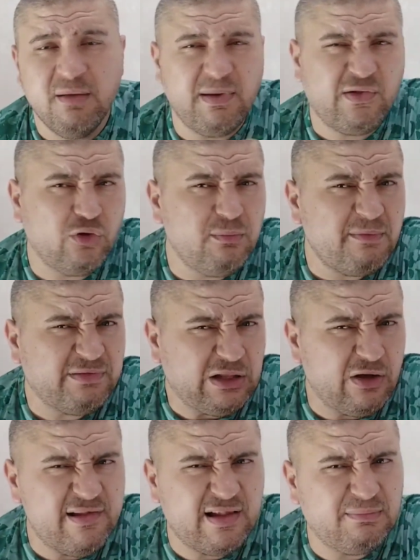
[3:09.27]
بس هم في
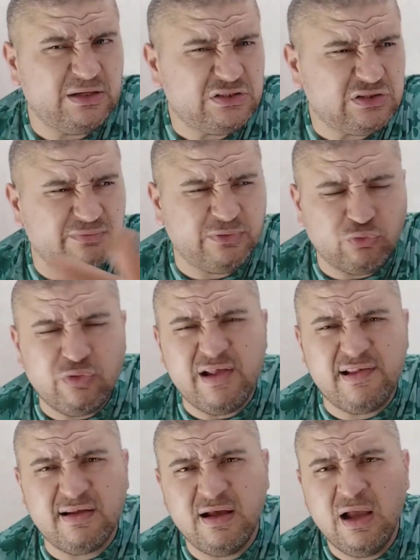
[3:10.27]
تونس ماشي في
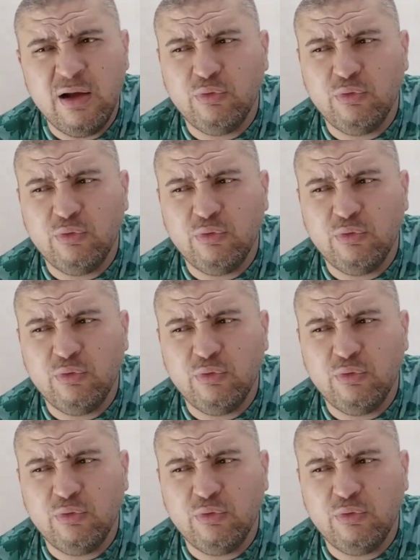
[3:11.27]
تونس